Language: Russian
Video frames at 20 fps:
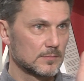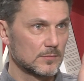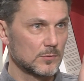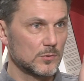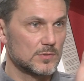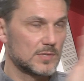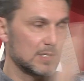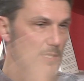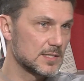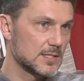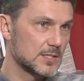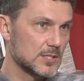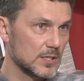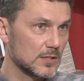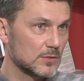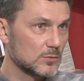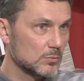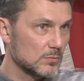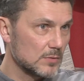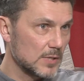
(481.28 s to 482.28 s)
ну, 30
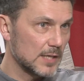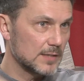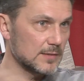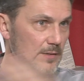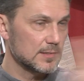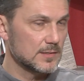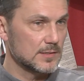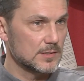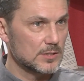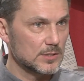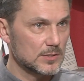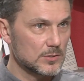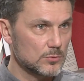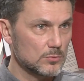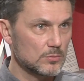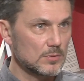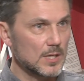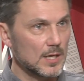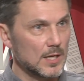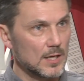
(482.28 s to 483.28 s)
человек туда, 30 человек
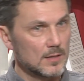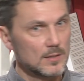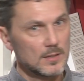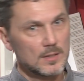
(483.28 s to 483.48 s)
сюда,